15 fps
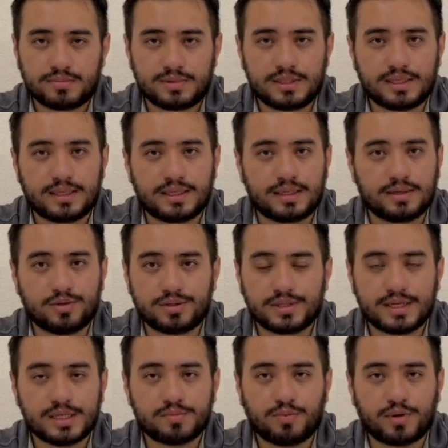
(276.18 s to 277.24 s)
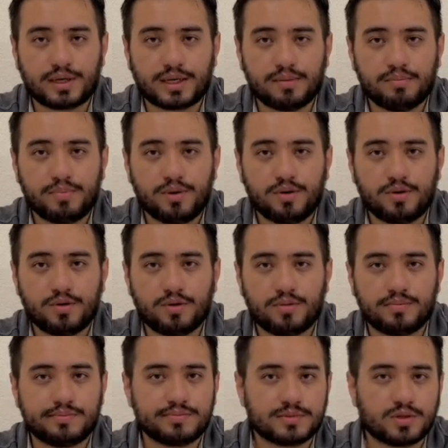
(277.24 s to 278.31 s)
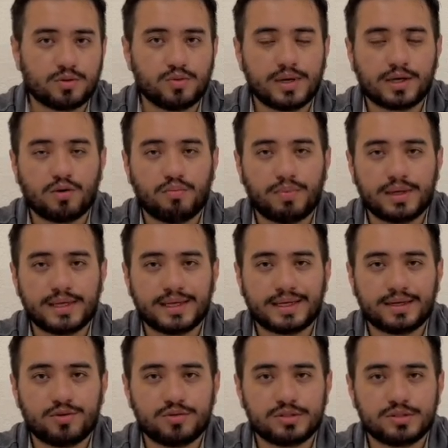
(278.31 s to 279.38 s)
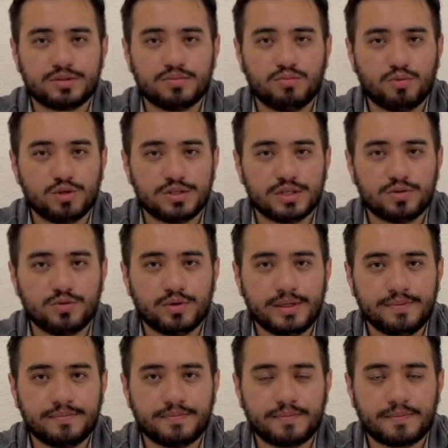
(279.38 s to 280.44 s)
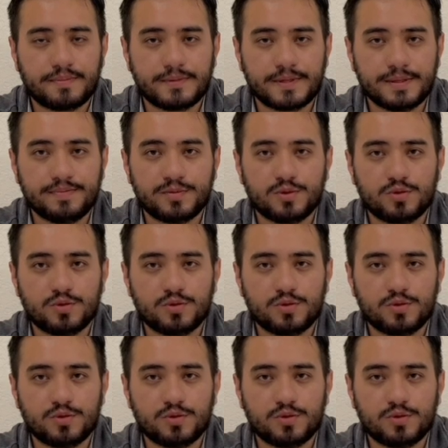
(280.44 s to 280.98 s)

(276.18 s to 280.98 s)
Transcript: Si lo hicieras, por ejemplo, con una compañía que no es muy segura, ¿sí?